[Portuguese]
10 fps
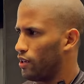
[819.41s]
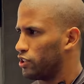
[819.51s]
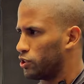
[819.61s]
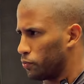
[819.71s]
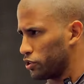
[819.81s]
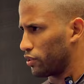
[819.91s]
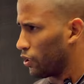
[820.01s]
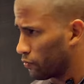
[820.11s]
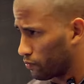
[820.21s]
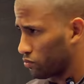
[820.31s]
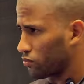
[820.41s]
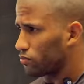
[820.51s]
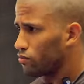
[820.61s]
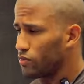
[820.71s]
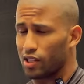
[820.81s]
Esse tipo de treino,
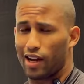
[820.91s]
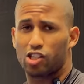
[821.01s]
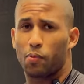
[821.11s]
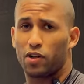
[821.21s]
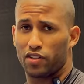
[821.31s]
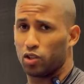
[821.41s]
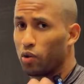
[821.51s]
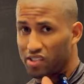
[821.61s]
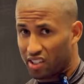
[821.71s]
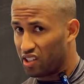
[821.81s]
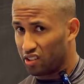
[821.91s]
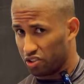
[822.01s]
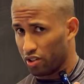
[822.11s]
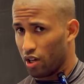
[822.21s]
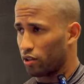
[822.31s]
o cara só pode fazer duas seguidas.